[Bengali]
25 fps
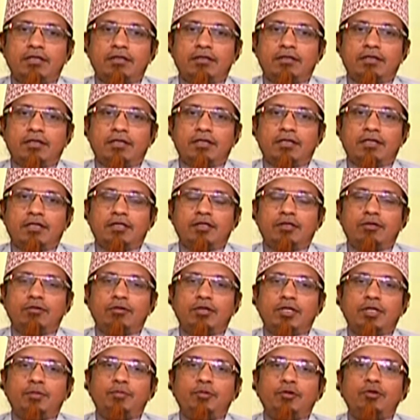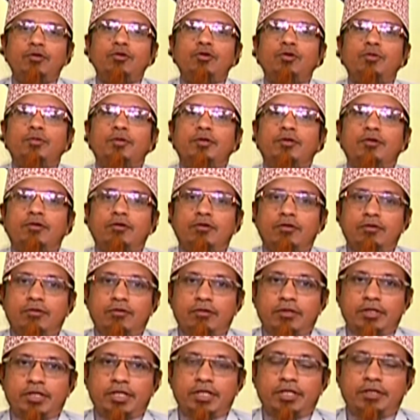তাঁর আন্তরিক বন্ধুরূপে গ্রহণ
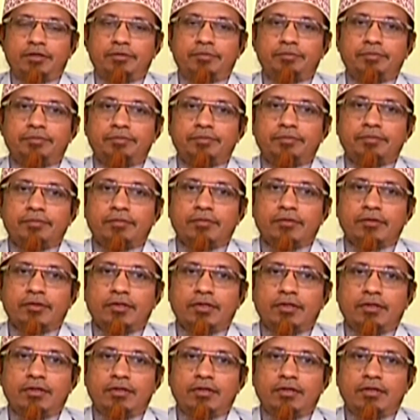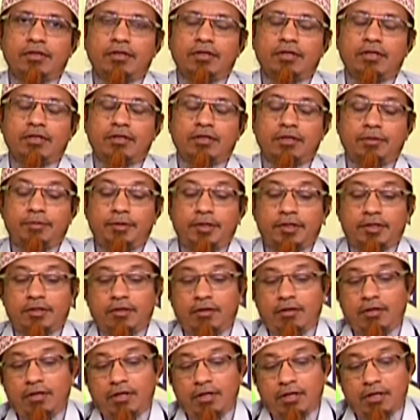করেছেন নবী
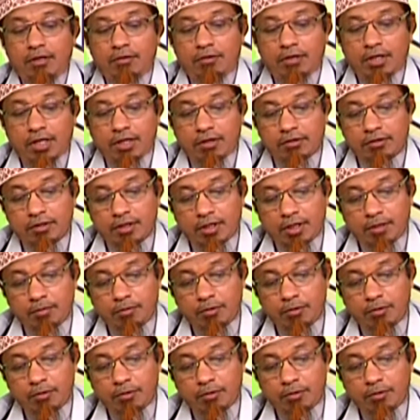সাল্লাহ আলিয়াল্লাম